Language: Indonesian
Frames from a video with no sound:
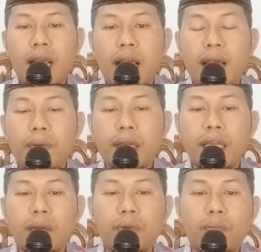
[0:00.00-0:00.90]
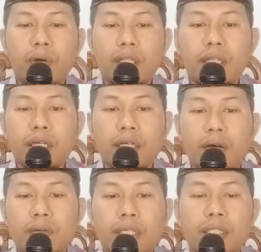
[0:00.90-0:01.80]
apa yang membuat
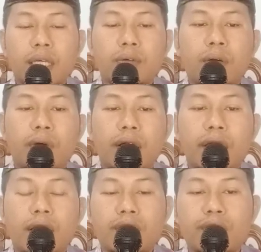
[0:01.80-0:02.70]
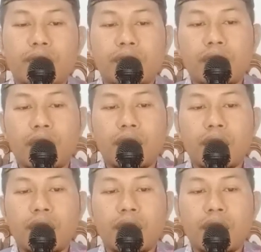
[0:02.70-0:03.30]
engkau tertawa wahai Rasulullah